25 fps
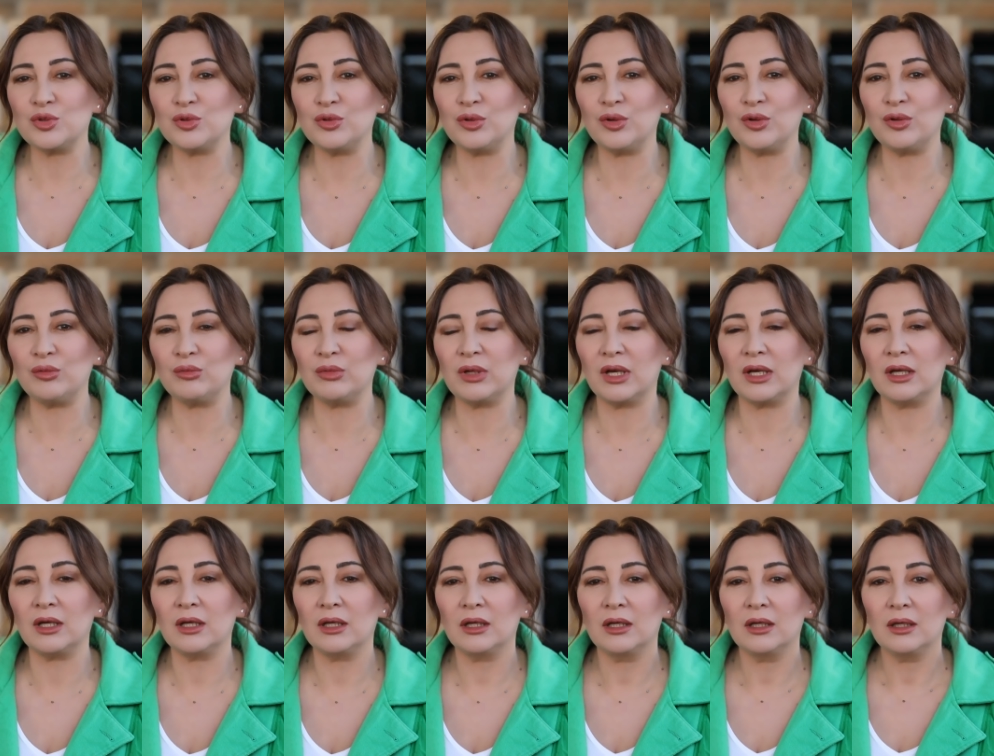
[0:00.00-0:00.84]
düşünüyorum
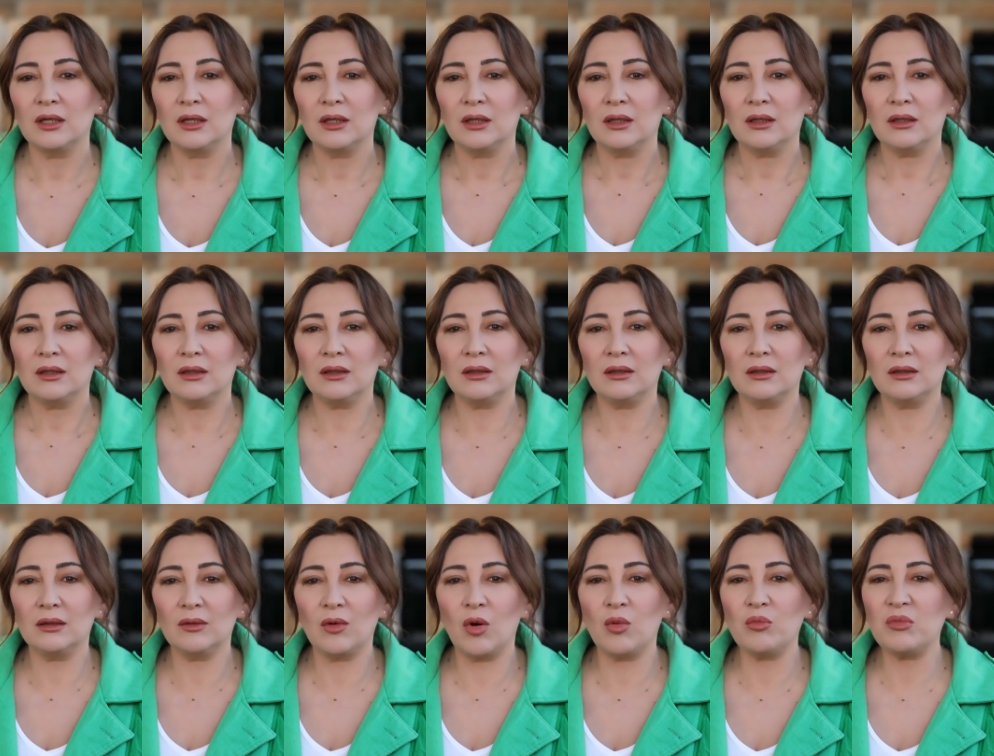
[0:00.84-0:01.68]
da
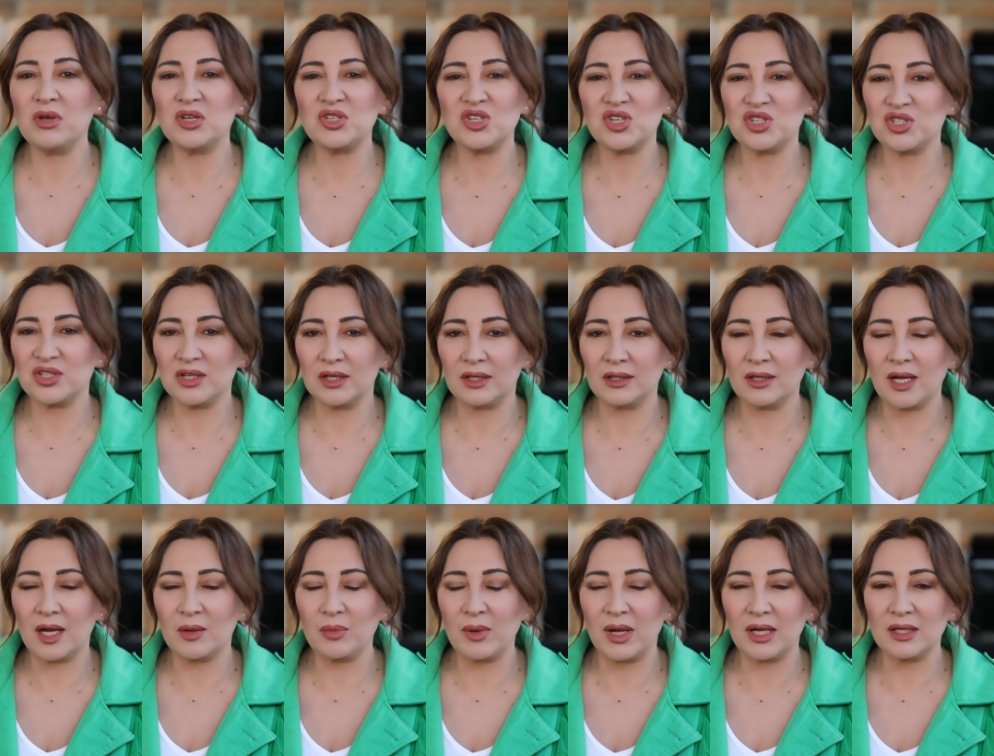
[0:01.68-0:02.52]
15 e, yaşına
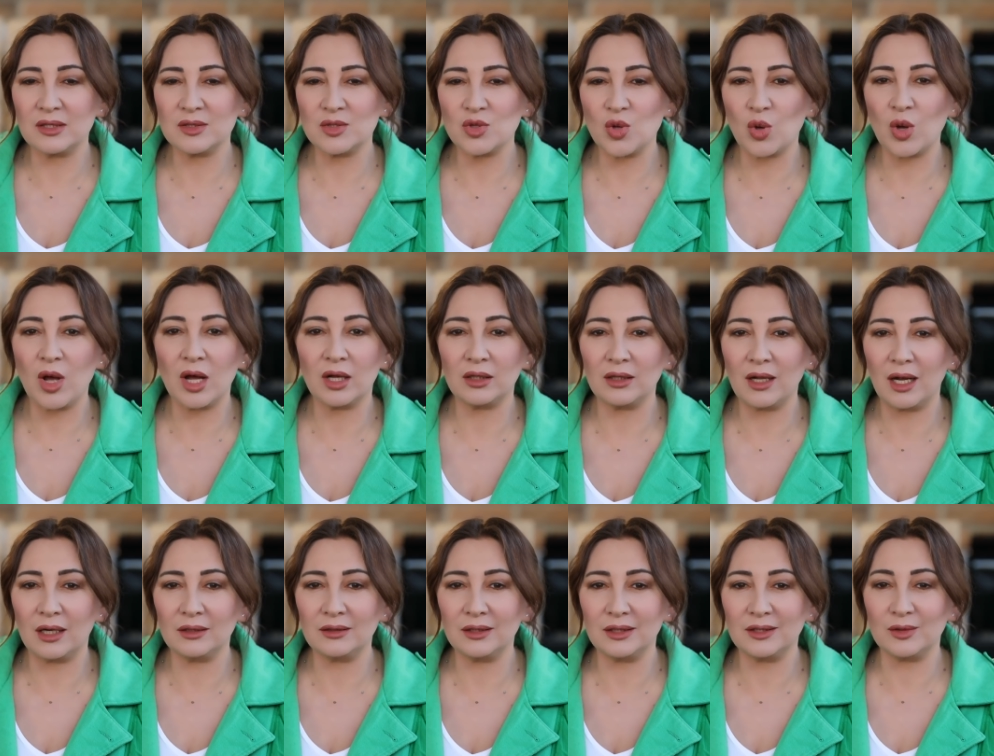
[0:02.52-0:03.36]
kadar ben
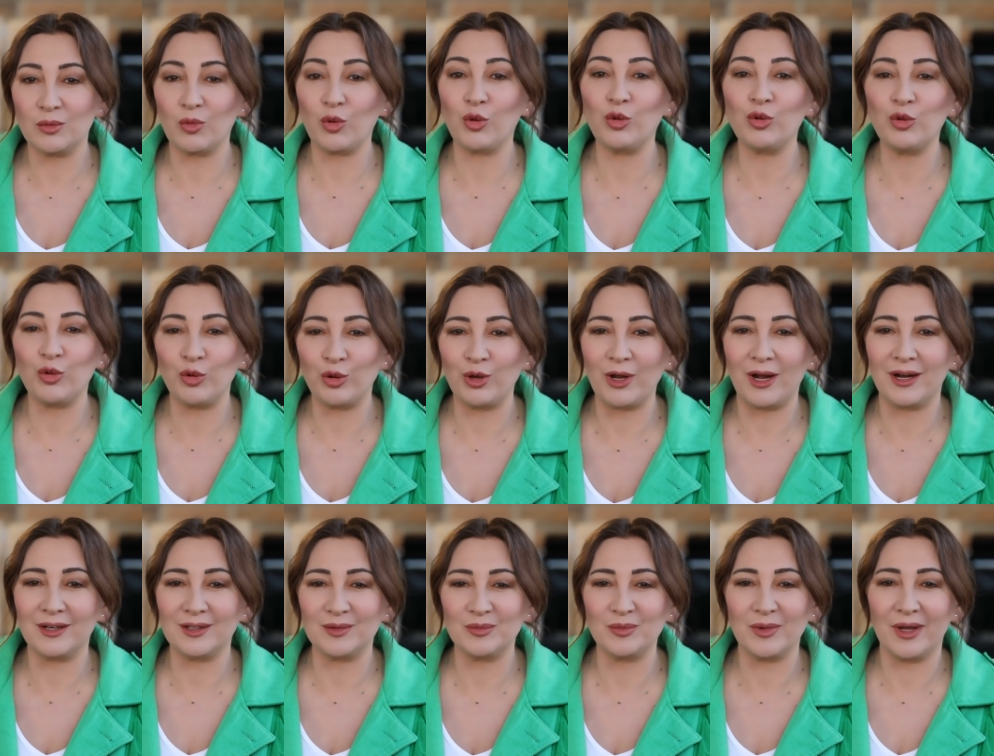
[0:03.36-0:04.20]
sokaklardaydım, oyun
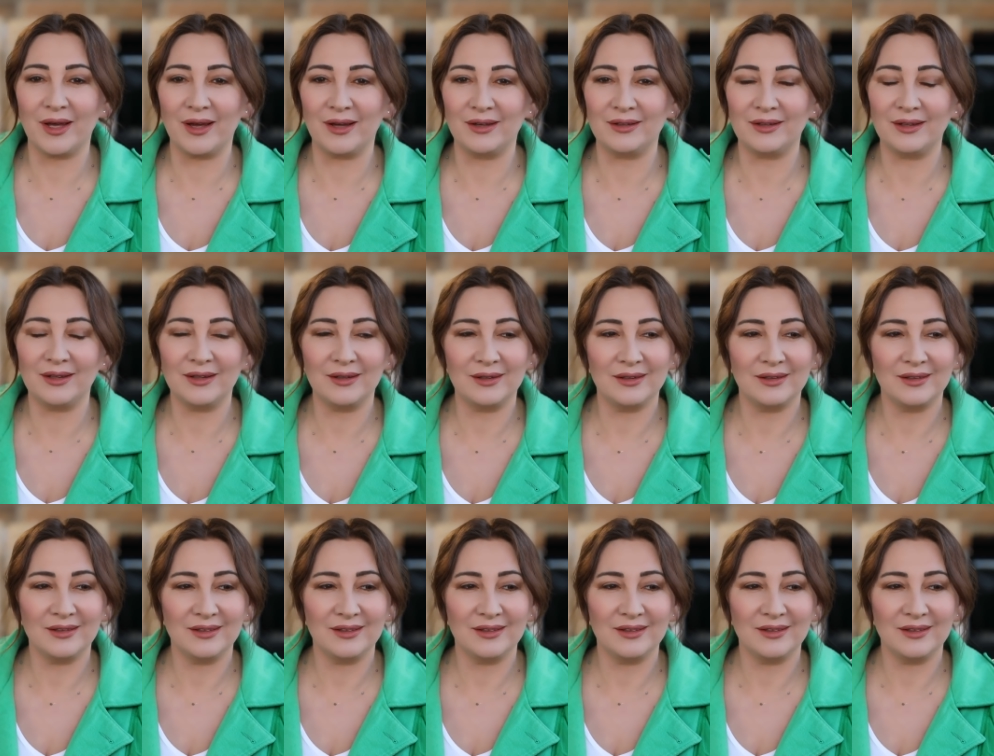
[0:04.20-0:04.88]
oynardım yani.